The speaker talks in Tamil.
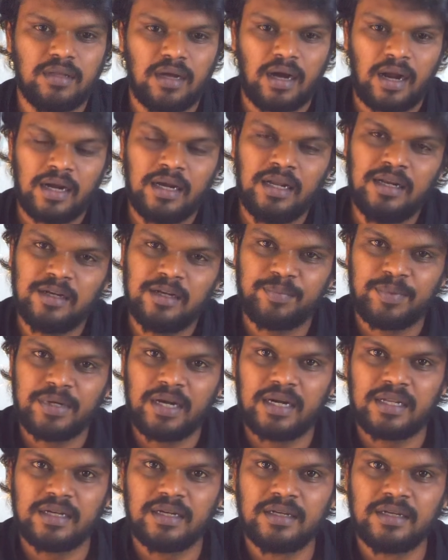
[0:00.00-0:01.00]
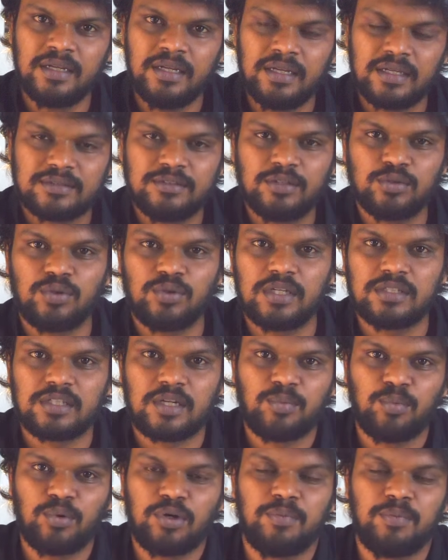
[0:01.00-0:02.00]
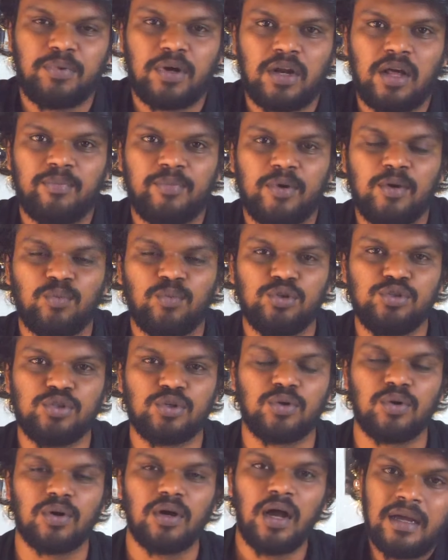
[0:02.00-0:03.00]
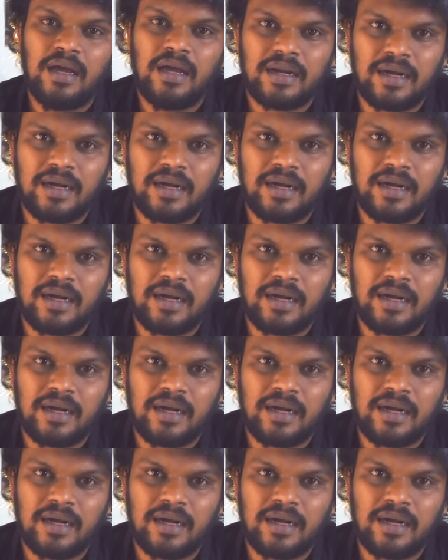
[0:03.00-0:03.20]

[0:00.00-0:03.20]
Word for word: அண்ணனுக்கு பின்னாடி நின்று எஸ் ஜே சுரேஷ் சார் போட்டு படம் அப்பயே முடிஞ்சிருக்கும்